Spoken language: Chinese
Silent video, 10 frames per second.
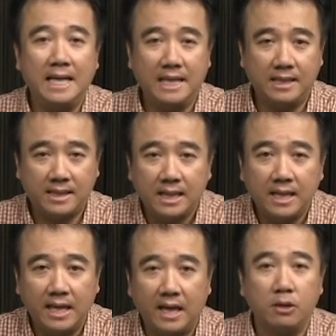以色
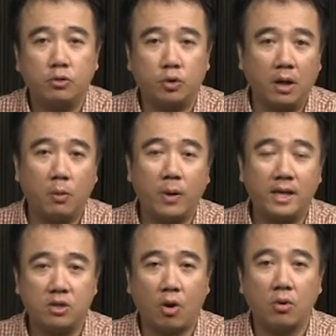列全会
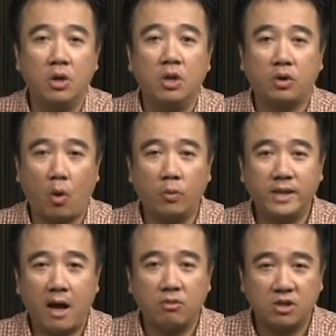众都
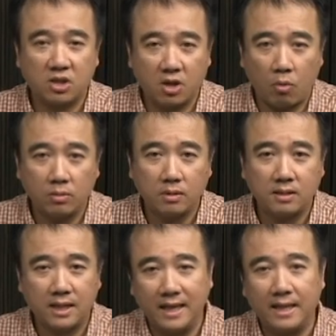要守
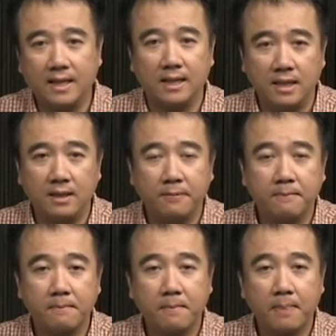这一个礼。
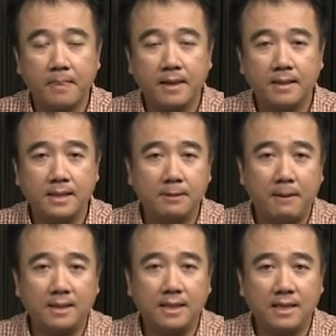四十
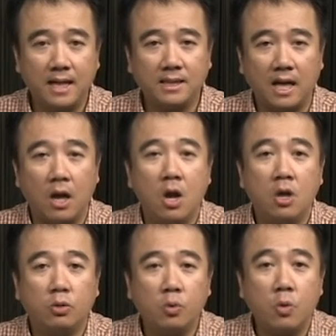八节这样讲：
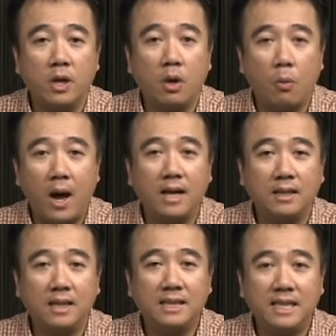如果有外
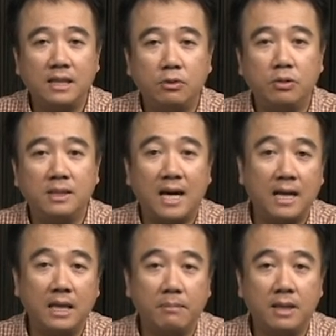人寄居在
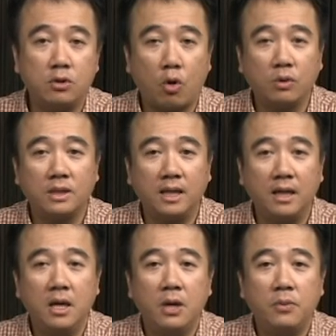你们中
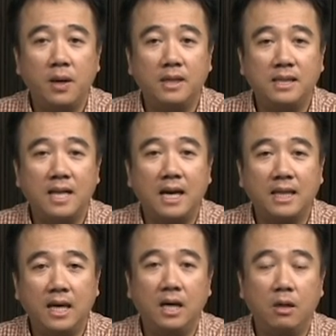间，愿向
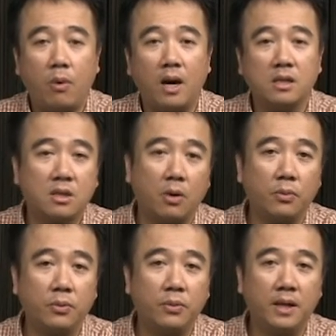耶和华守
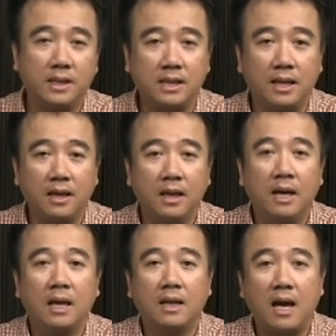逾越节，
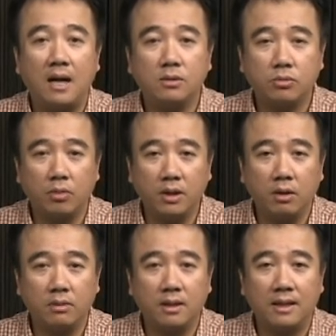他所
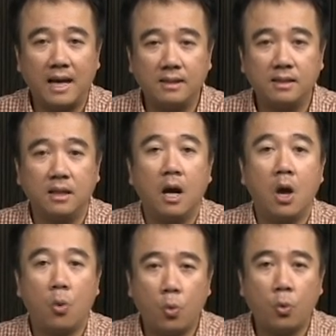有的男子
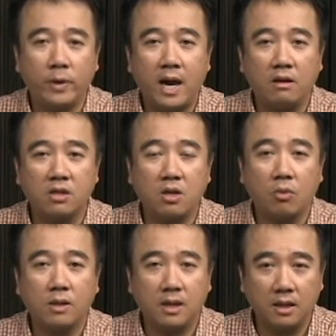勿要受
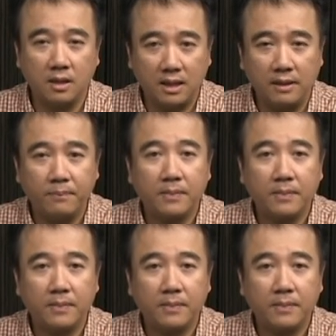割礼，